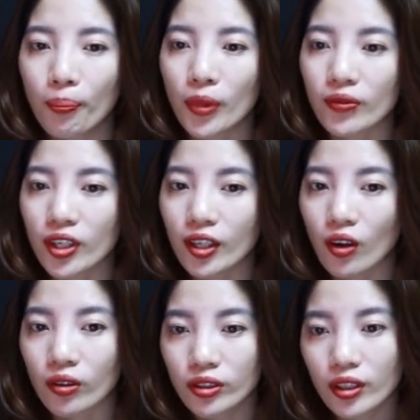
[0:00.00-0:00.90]
Bởi vì
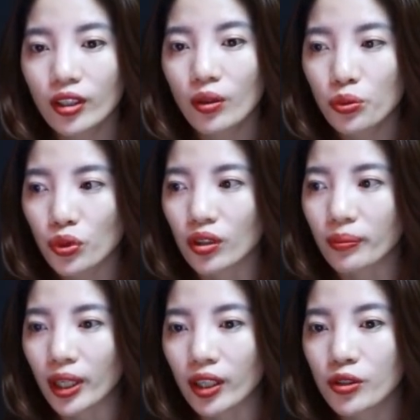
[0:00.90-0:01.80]
có những cái câu chuyện
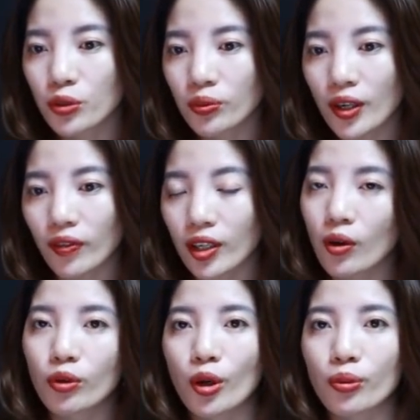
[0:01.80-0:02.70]
mà khiến chúng ta phải
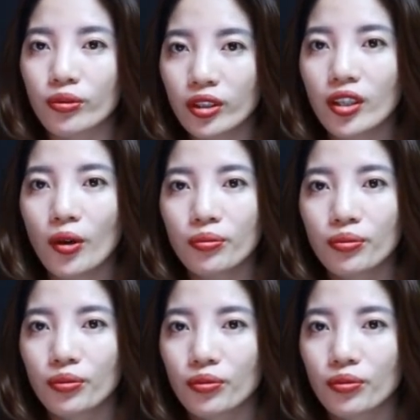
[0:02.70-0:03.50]
đau đầu nhức óc